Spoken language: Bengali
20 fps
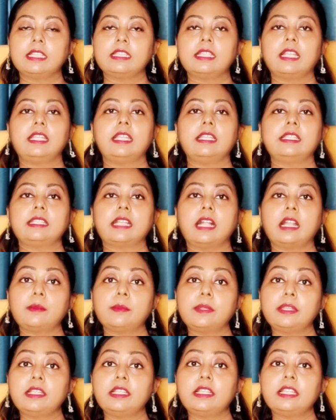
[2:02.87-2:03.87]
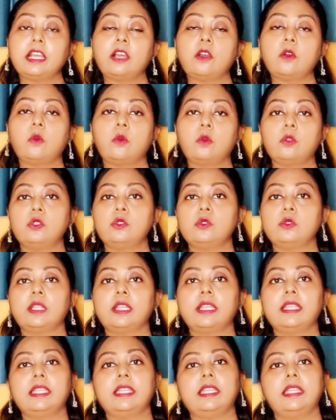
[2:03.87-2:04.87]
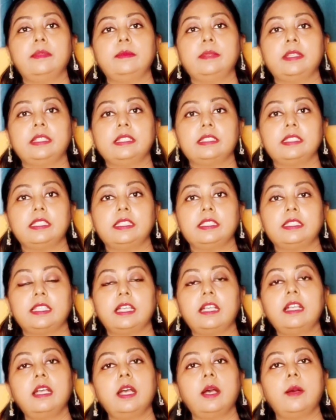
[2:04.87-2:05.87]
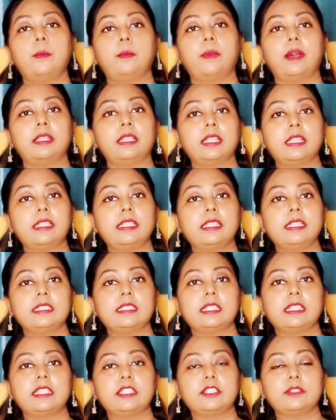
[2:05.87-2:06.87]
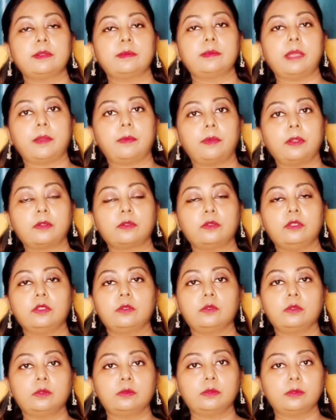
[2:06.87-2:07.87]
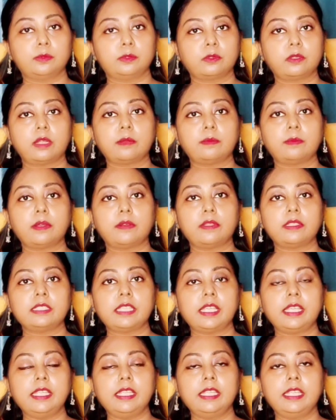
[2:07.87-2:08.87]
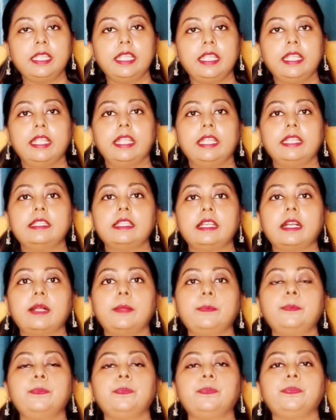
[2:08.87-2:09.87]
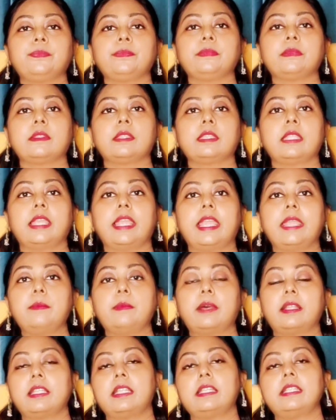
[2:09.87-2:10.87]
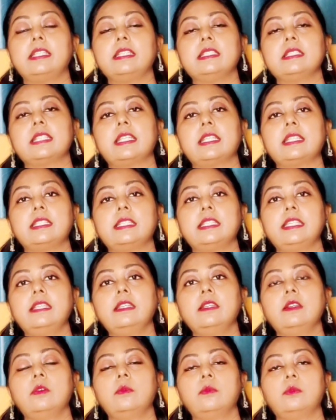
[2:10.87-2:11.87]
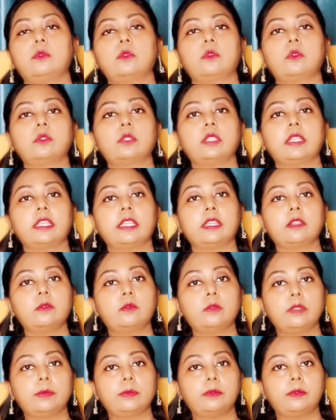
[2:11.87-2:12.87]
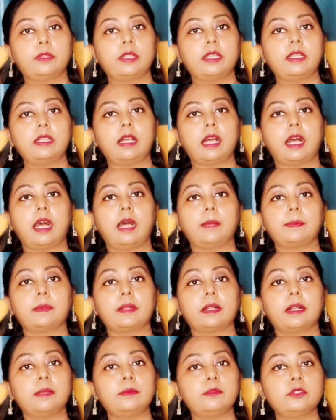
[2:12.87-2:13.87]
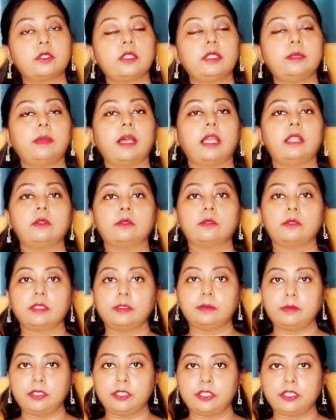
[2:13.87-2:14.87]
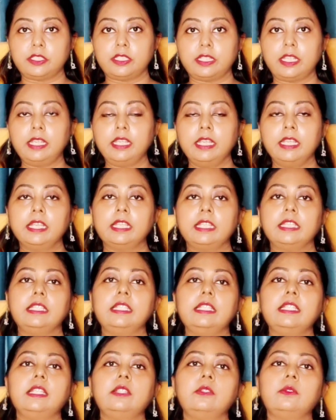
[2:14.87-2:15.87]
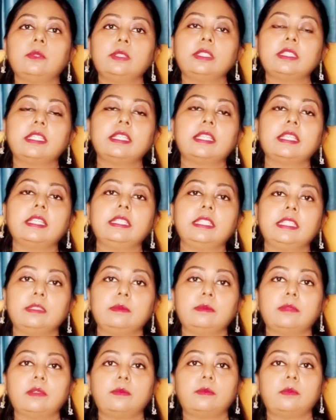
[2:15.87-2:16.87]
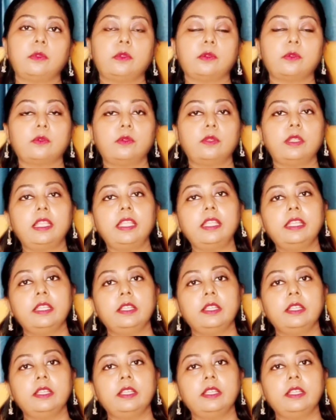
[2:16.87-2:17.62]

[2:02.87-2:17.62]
তাহলে টার্মিনেলিয়া অর্জুনা এই মেডিসিনটা মাদার টিংচার হিসেবে ব্যবহার করলে খুব উপকার পাওয়া যায় এটা এই মাদার টিংচারটি পনেরো থেকে কুড়ি ফোঁটা হাফ কাপ জলে ভালো করে মিশিয়ে দিনে দুই থেকে তিনবার প্রয়োগ করলে